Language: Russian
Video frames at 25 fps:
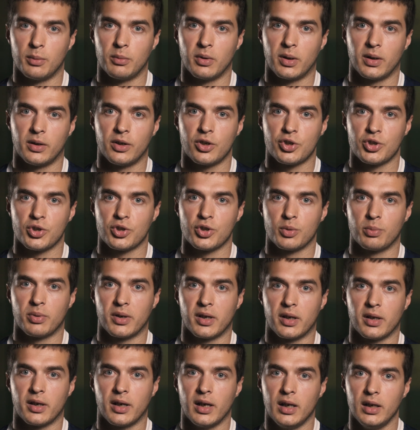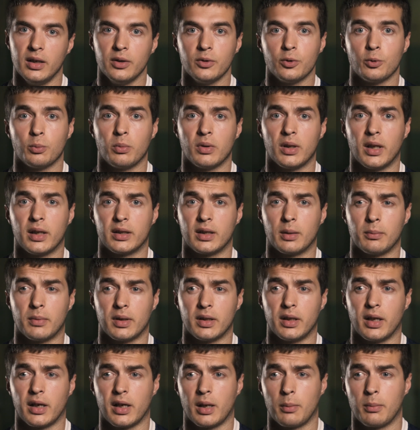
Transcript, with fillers: мы, конечно же, проиграли, но была там одна